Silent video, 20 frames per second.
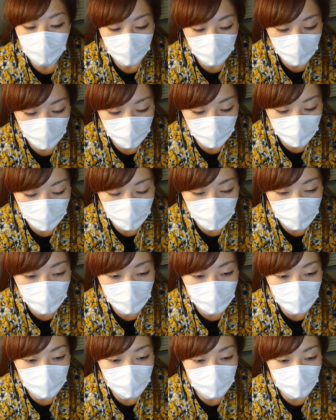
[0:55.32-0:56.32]
えっと
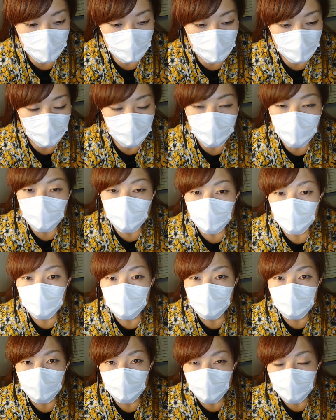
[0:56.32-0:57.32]
さっきの
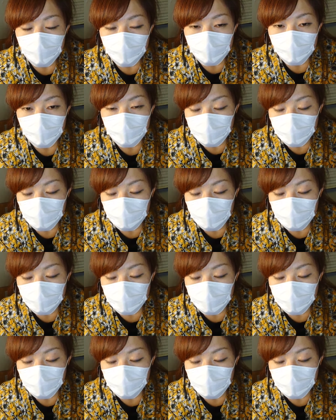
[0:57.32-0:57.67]
60